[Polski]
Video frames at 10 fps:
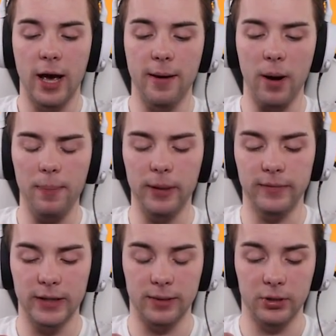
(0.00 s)
E, mapa
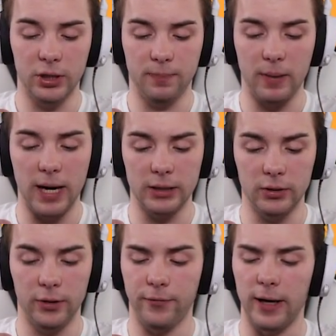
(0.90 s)
uważam, że jest
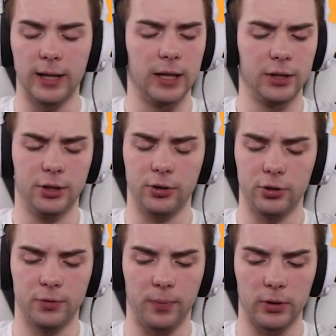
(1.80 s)
bardzo niefajna, jeśli
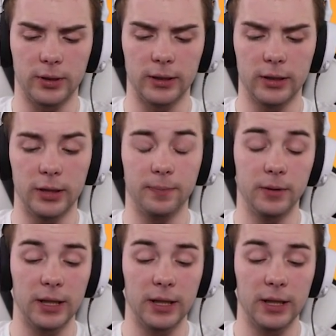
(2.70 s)
chodzi pod ten tryb.